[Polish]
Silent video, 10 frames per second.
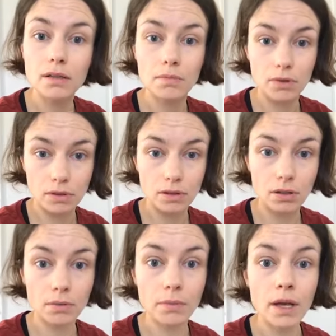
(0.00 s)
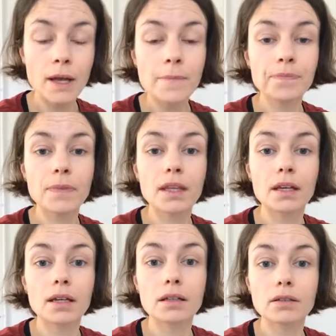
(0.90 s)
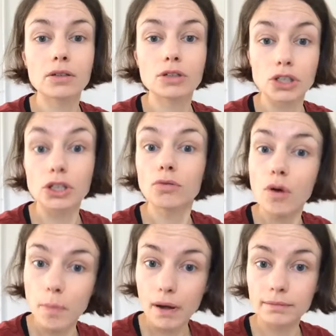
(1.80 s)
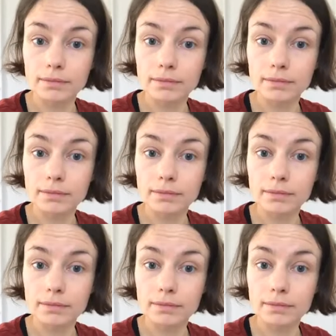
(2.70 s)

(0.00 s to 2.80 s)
mocno yy, życie chłopa,